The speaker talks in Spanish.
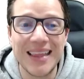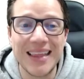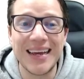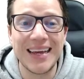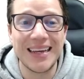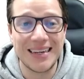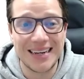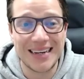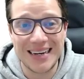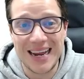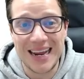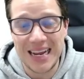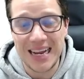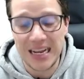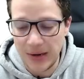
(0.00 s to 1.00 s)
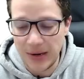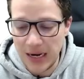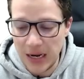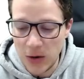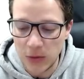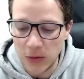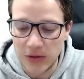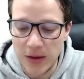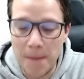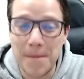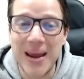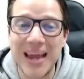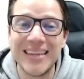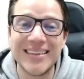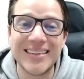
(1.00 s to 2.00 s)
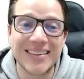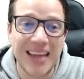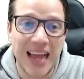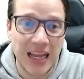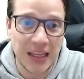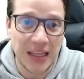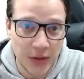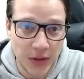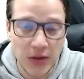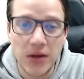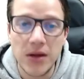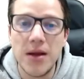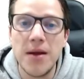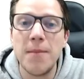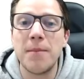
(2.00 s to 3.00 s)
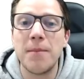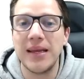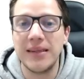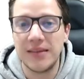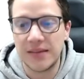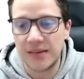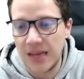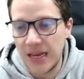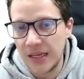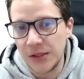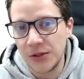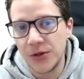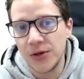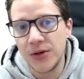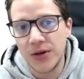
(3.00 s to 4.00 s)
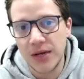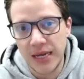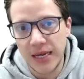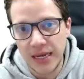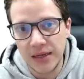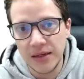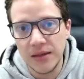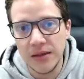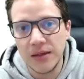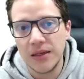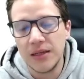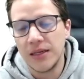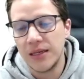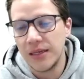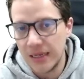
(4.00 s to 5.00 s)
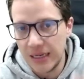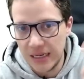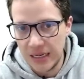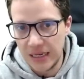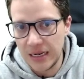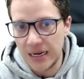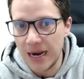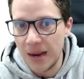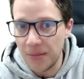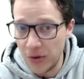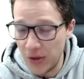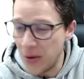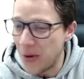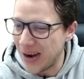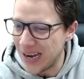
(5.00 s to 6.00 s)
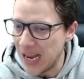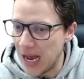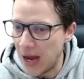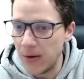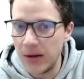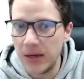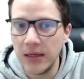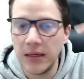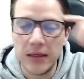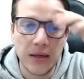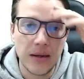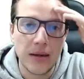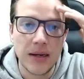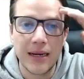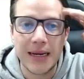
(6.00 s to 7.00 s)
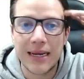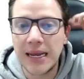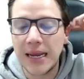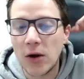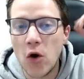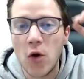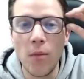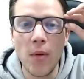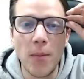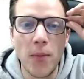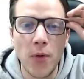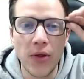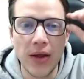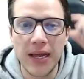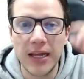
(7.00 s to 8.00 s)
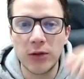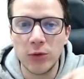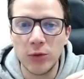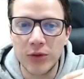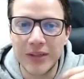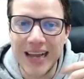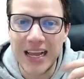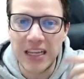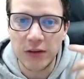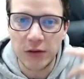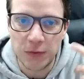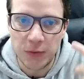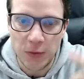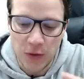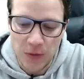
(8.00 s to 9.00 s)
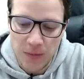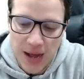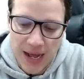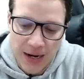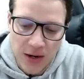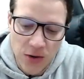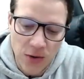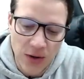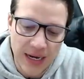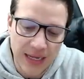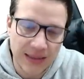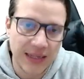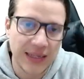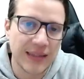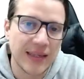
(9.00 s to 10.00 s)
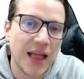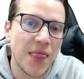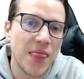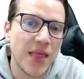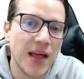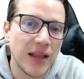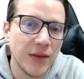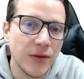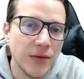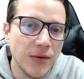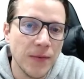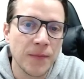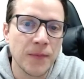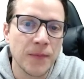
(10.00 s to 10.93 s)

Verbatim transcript: de reescribir las cosas pensando, pensando en eh, cambios de variable. ¿Cómo podrías tú transformar lo que te están dando